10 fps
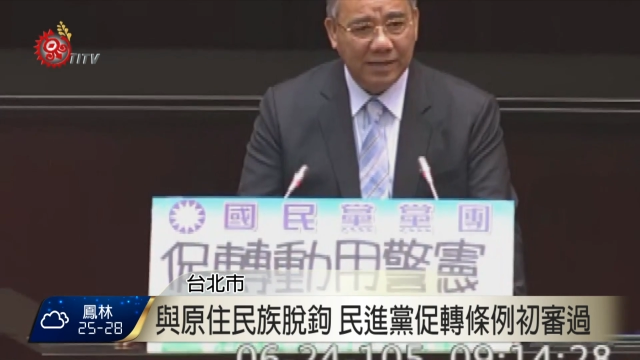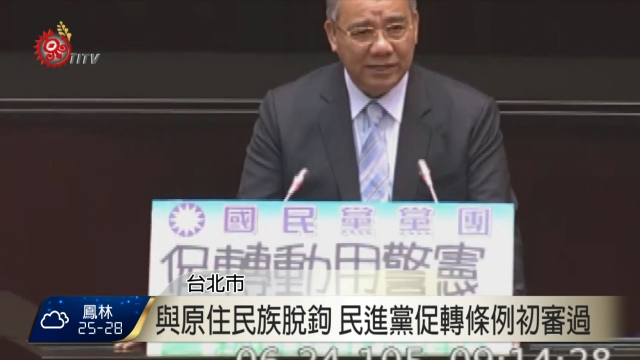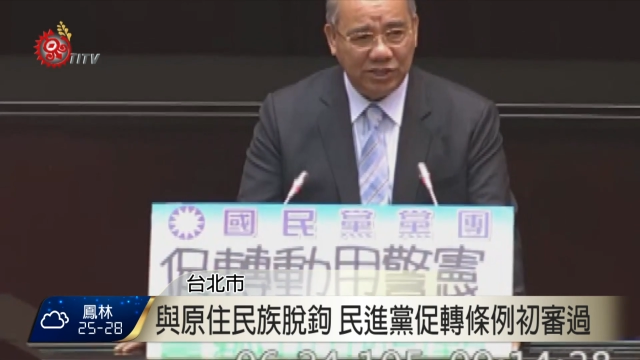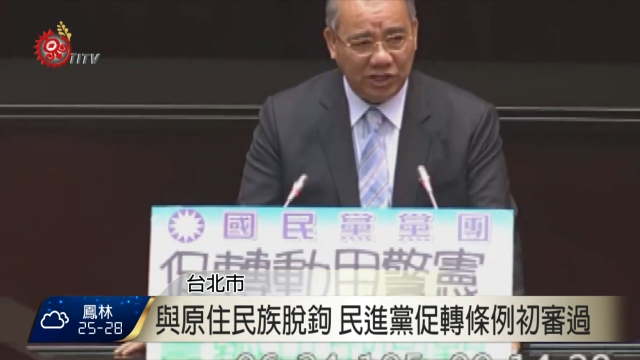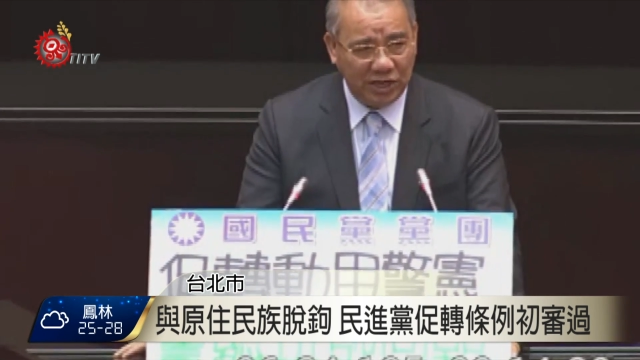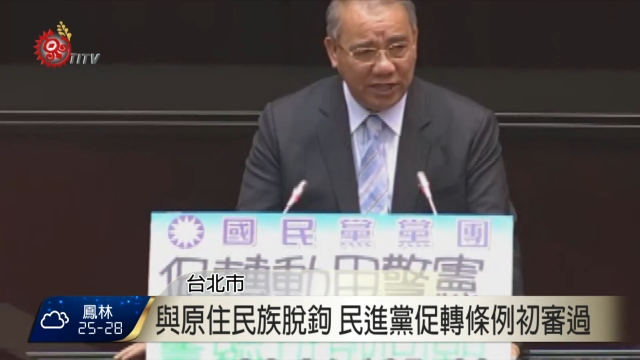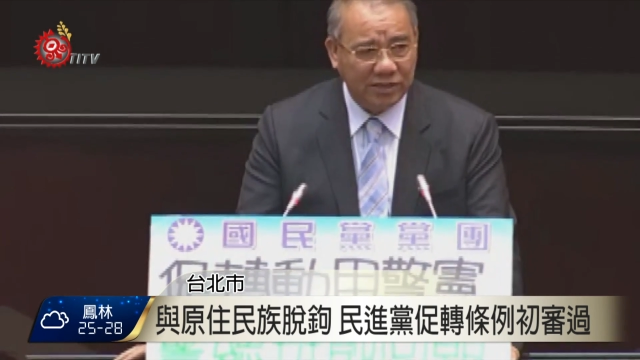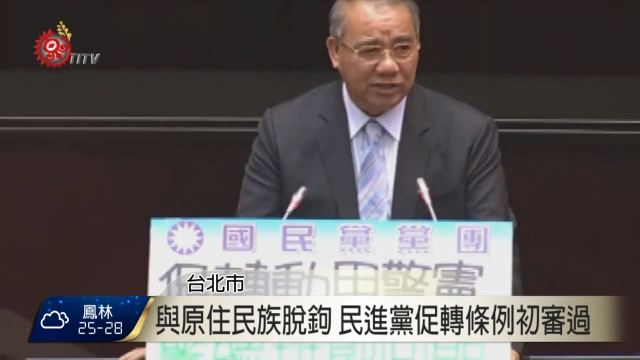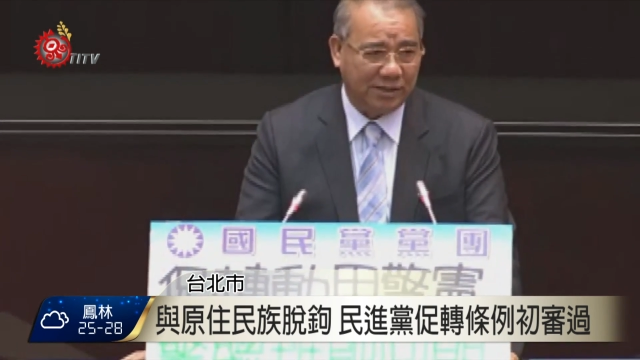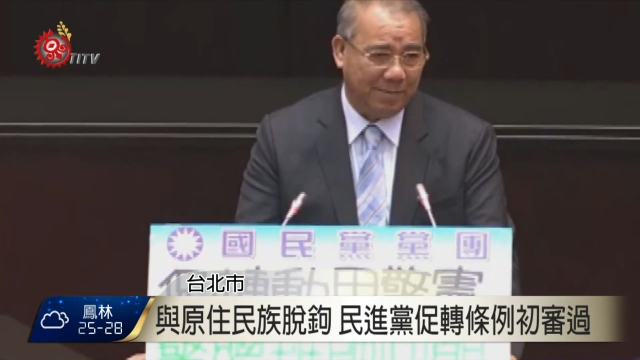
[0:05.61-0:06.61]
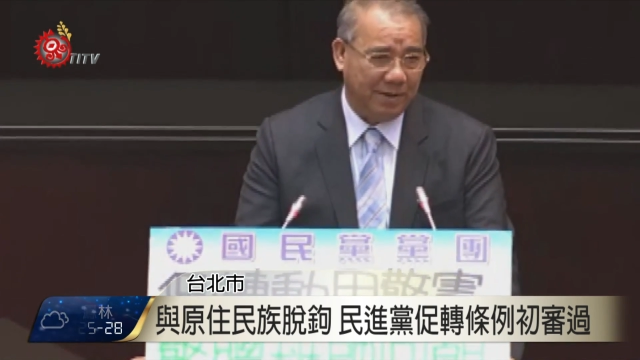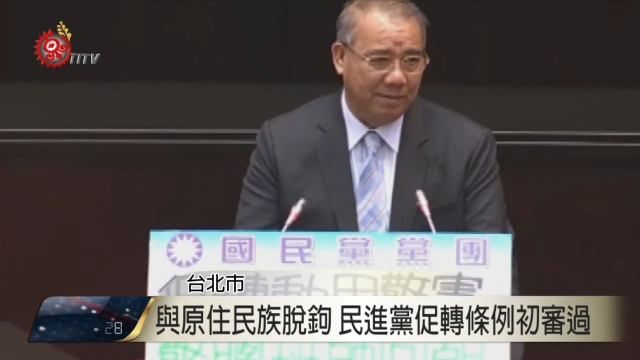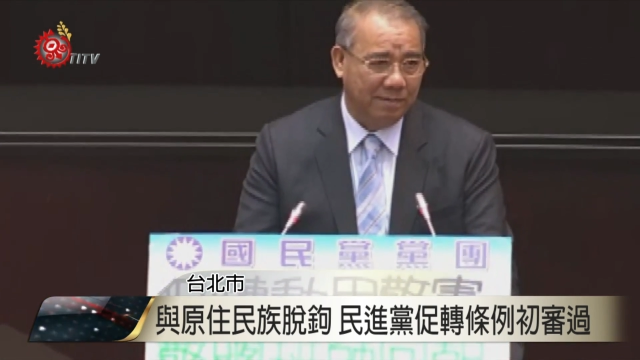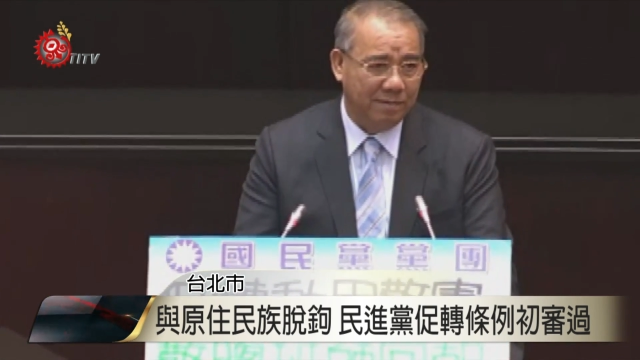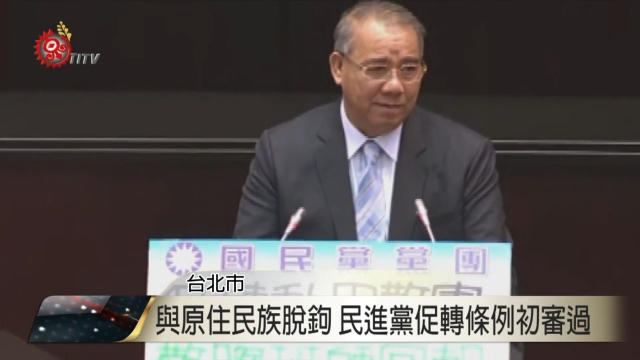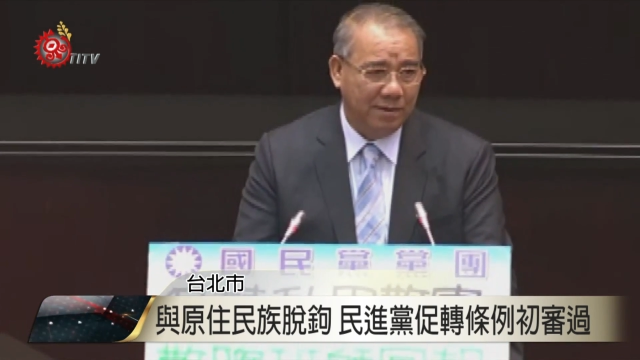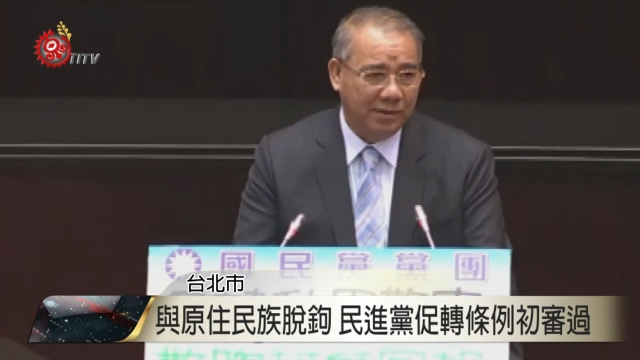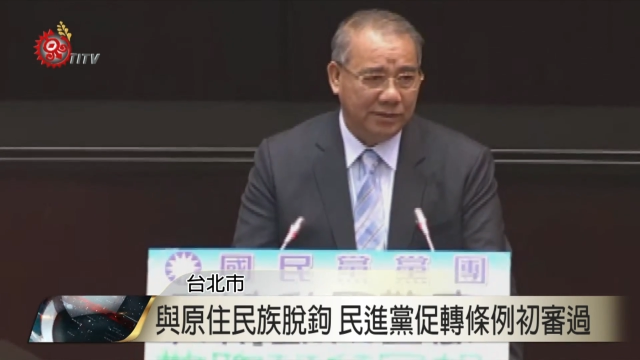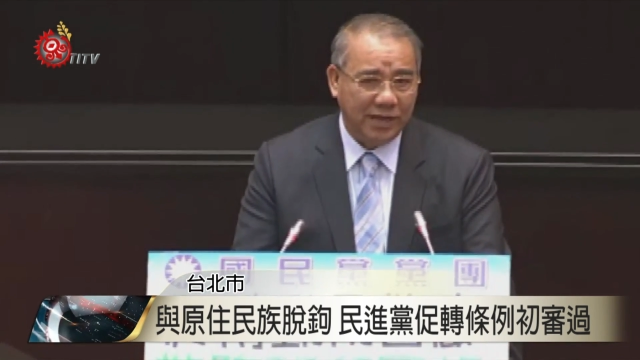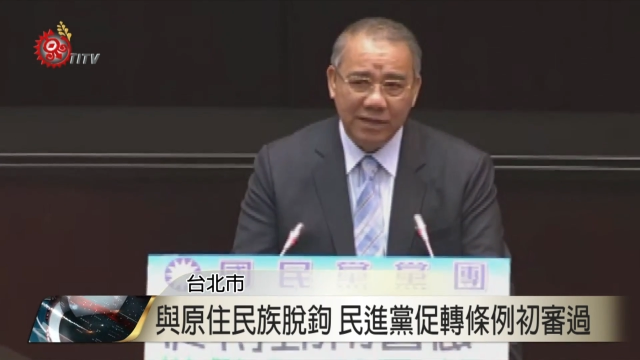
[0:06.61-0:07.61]
正义。这是因为二十二号立
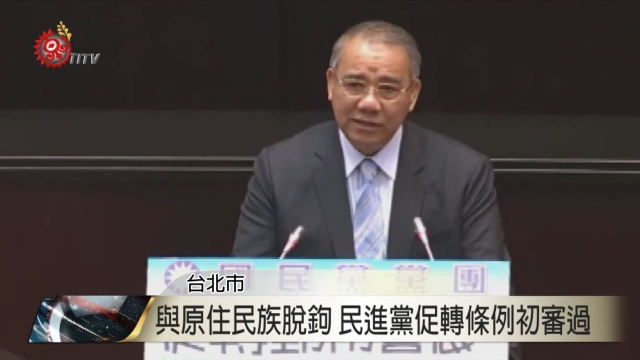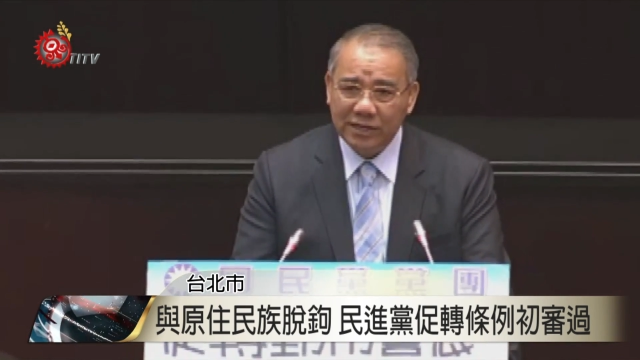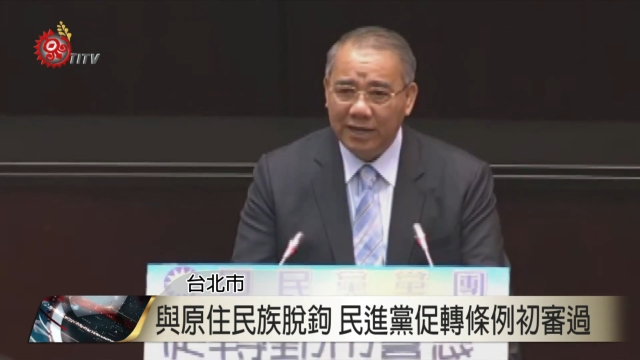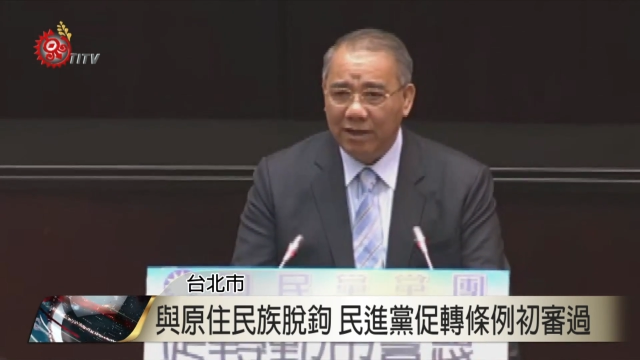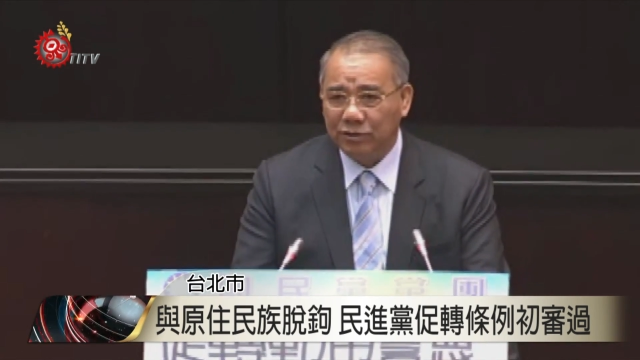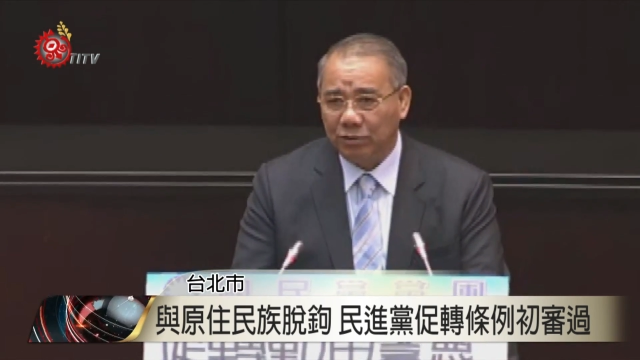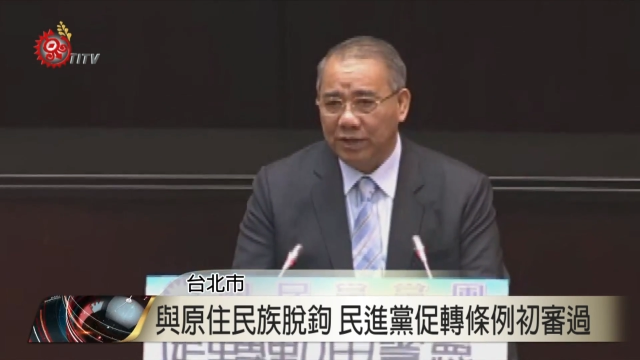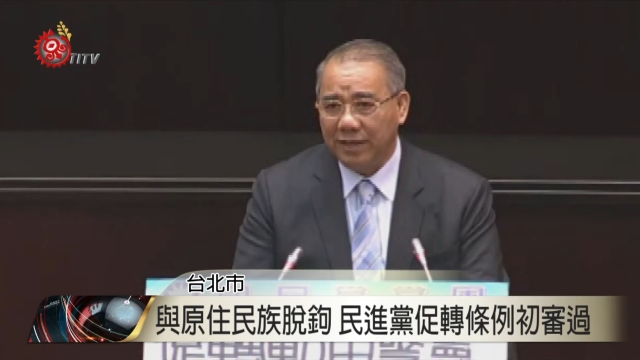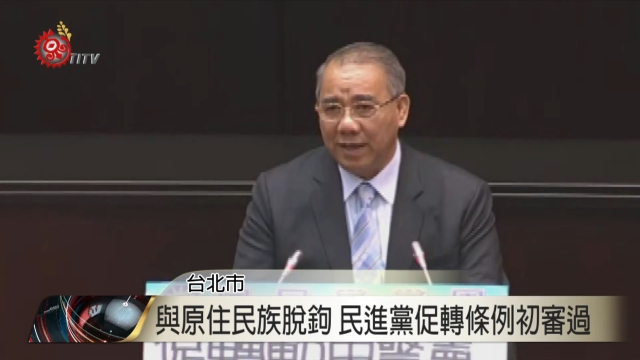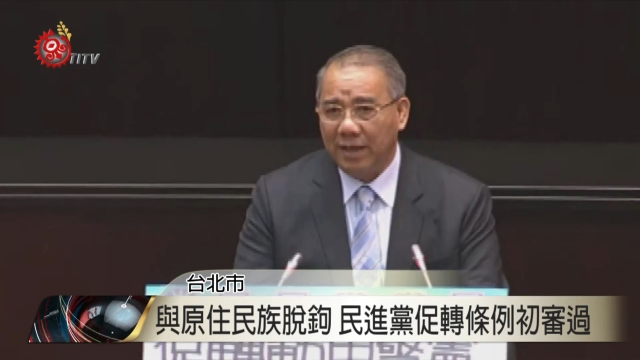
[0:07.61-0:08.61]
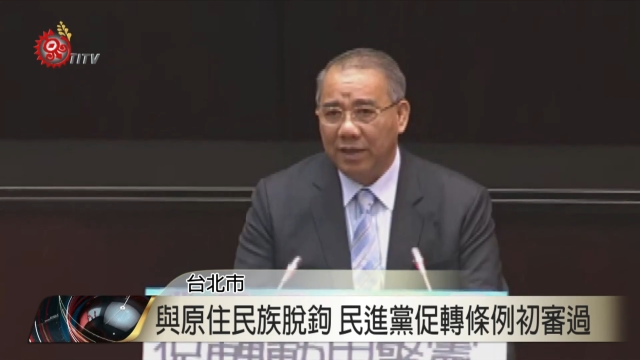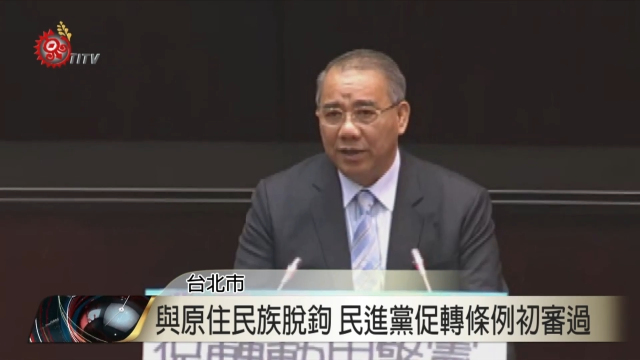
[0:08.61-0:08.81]
法院司法及法制委员